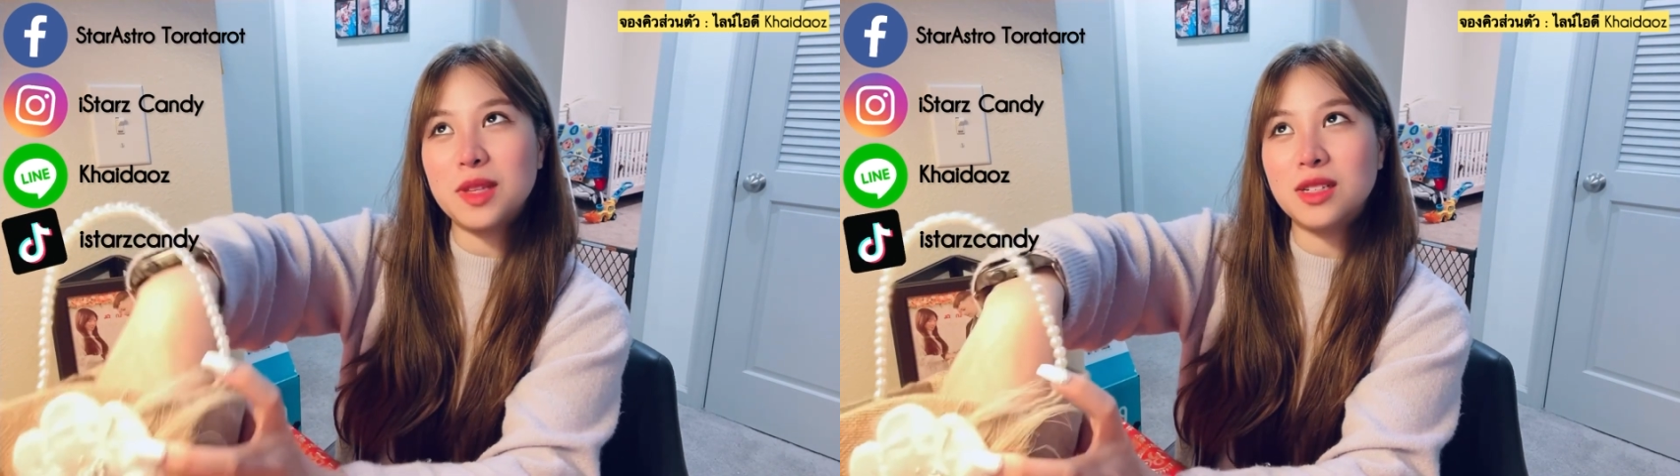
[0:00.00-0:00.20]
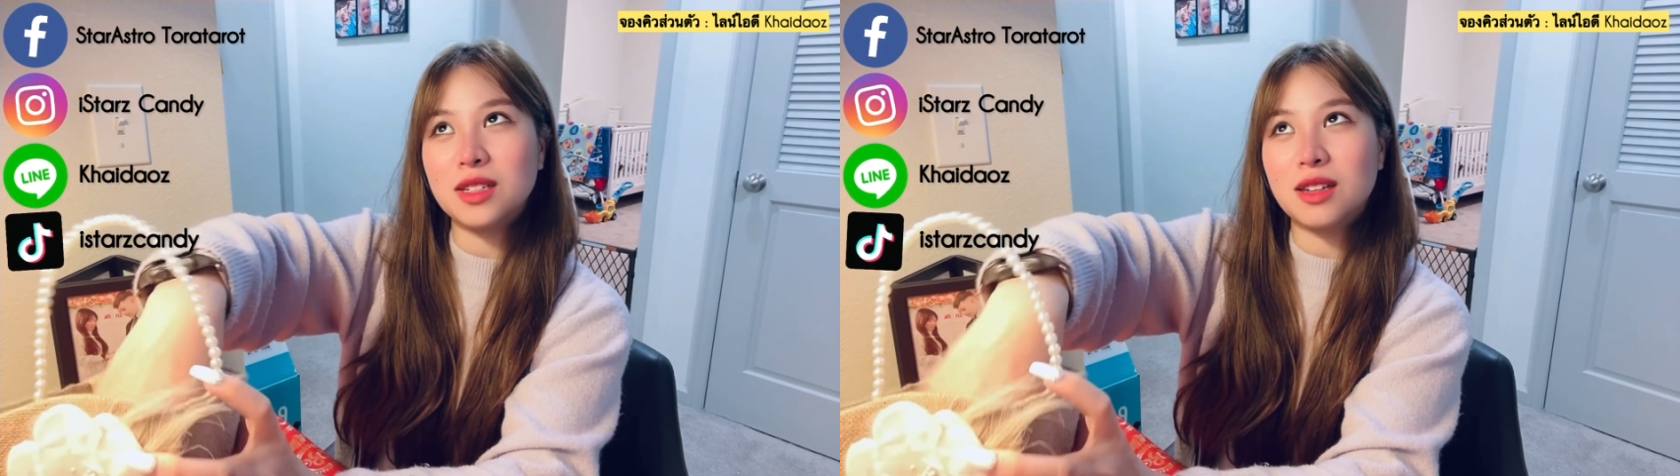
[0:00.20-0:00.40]
ห
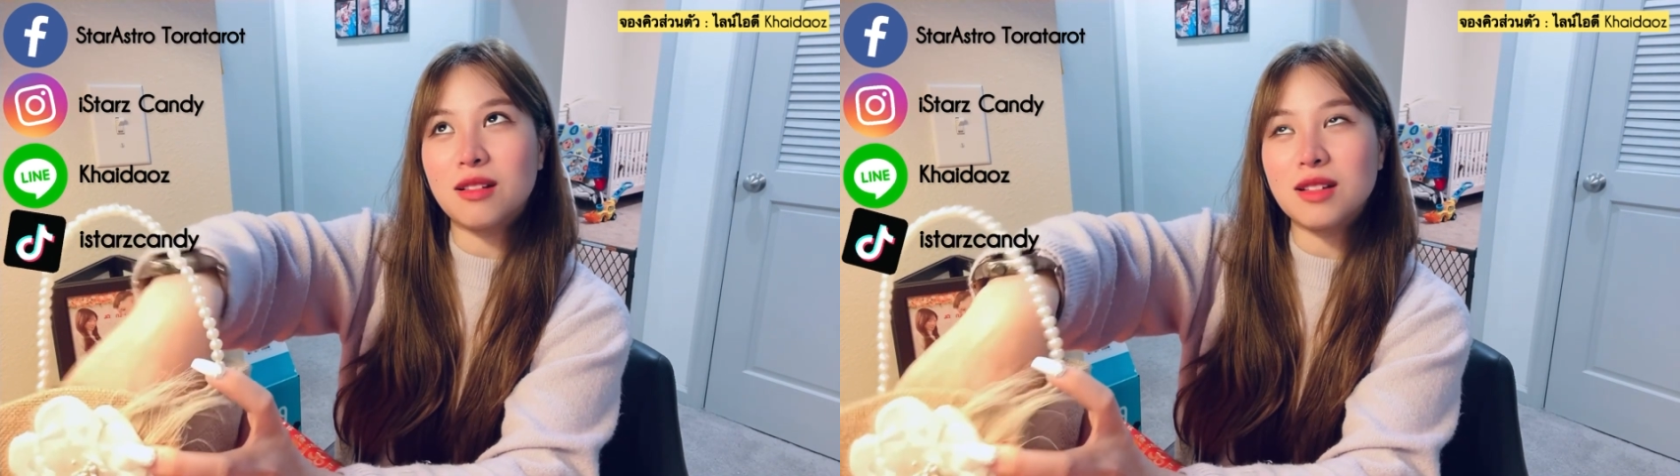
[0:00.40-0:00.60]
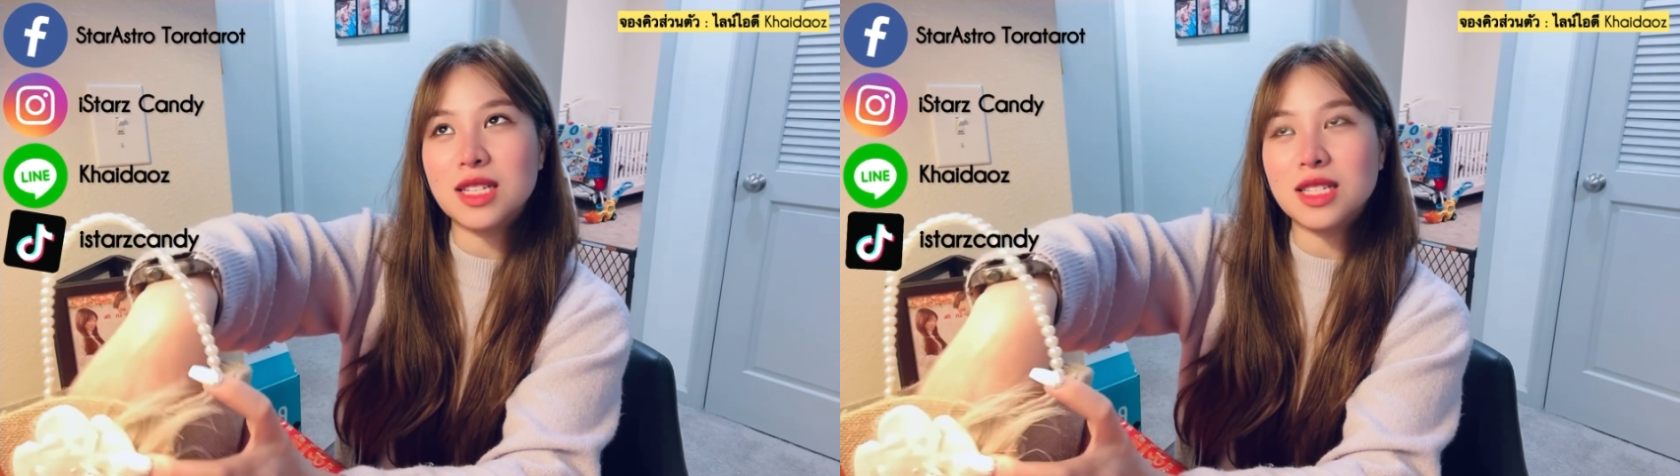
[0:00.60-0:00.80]
นึ่งแล้ว
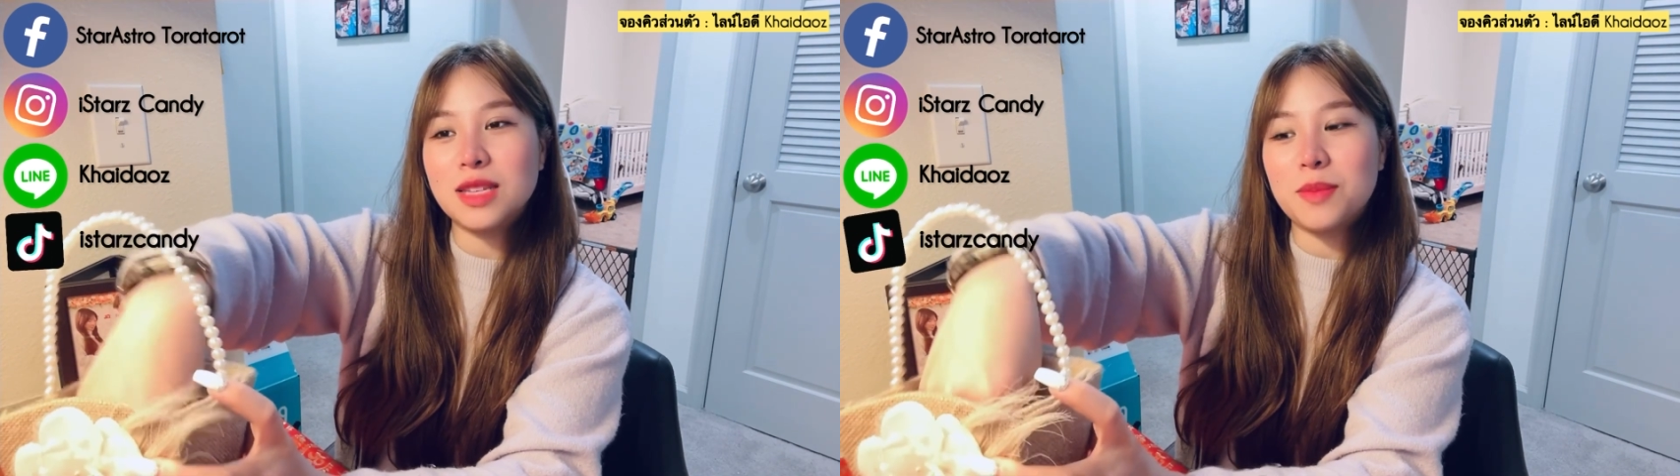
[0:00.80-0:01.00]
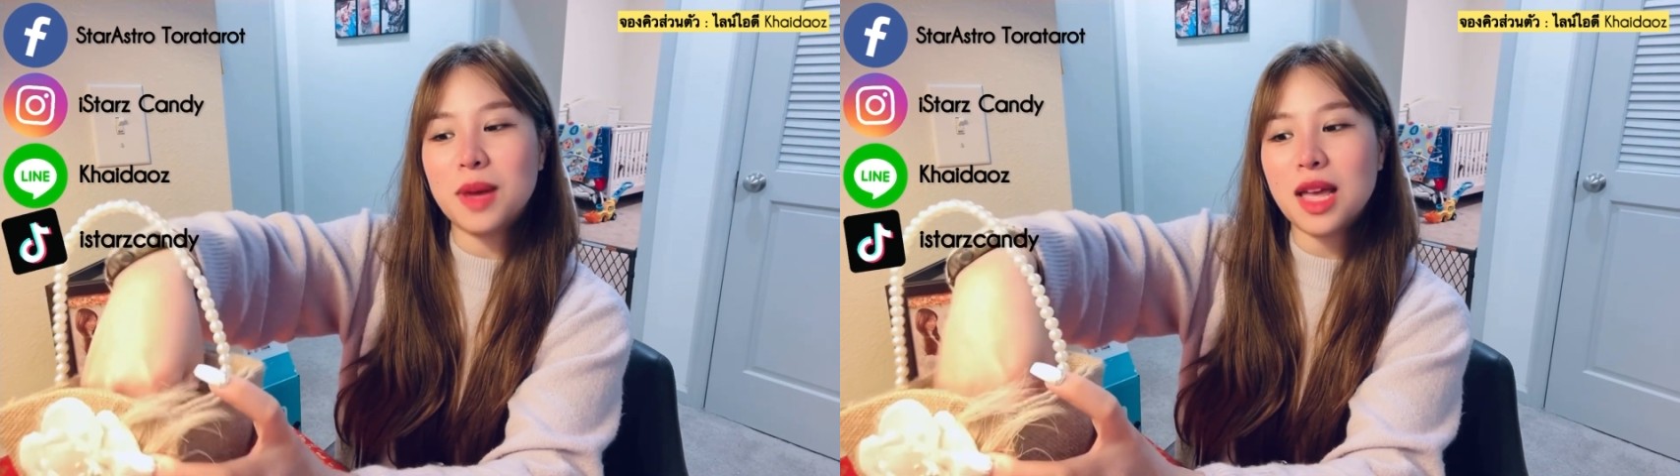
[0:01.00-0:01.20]
ก็จะห
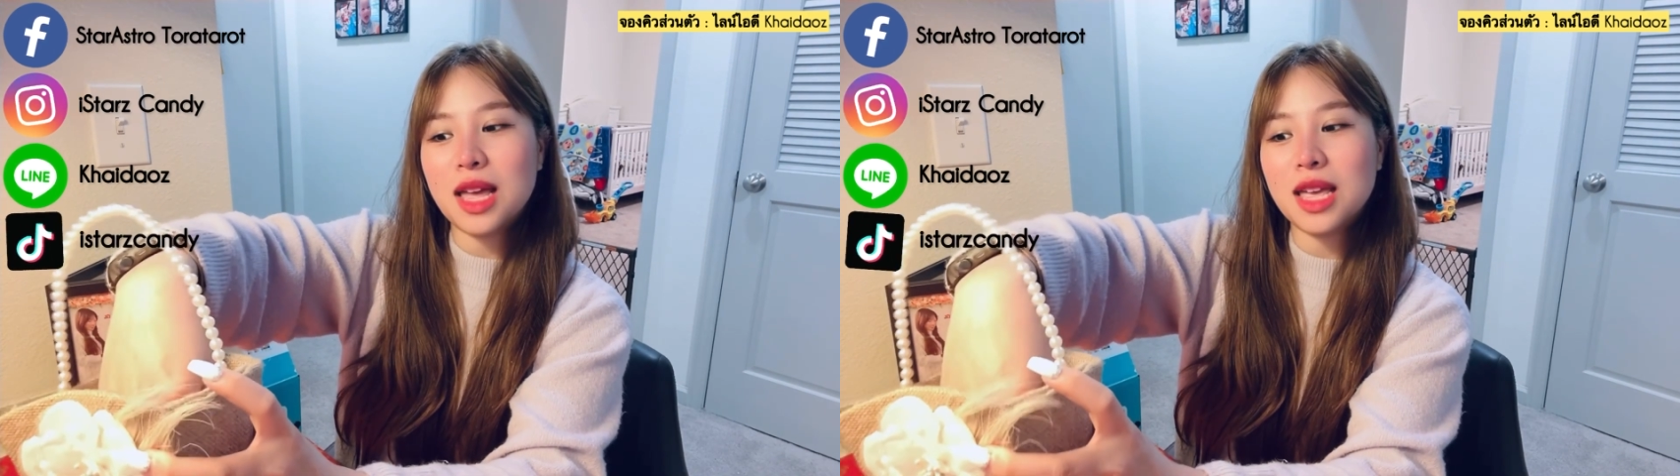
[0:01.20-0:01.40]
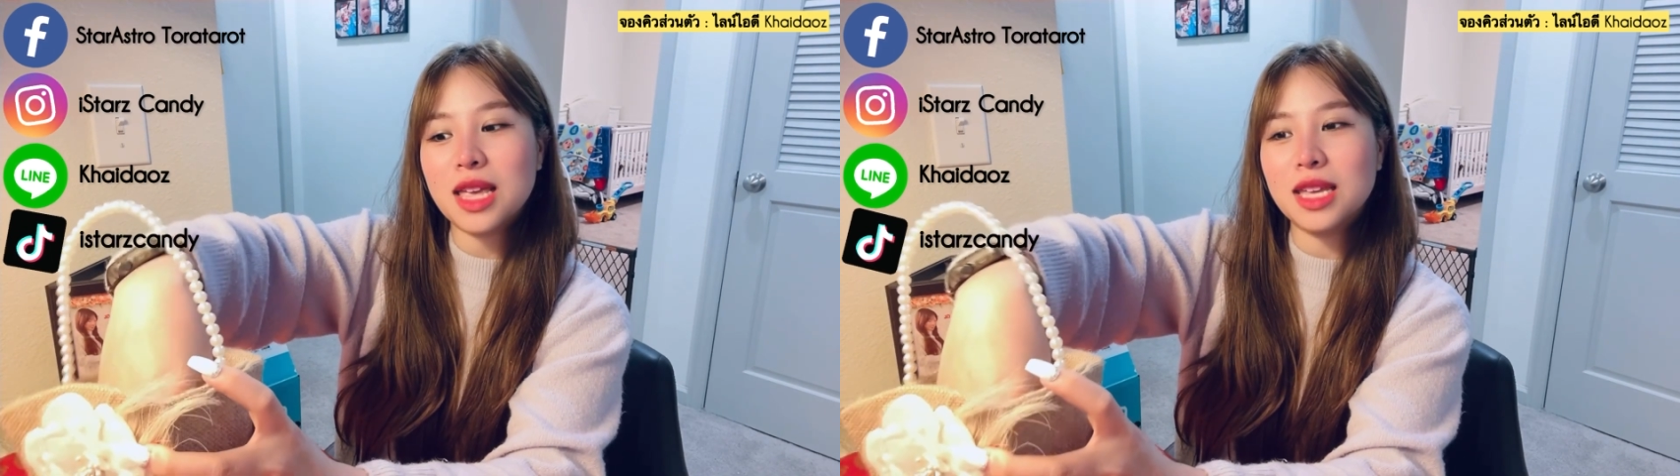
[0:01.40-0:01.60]
ยิบให้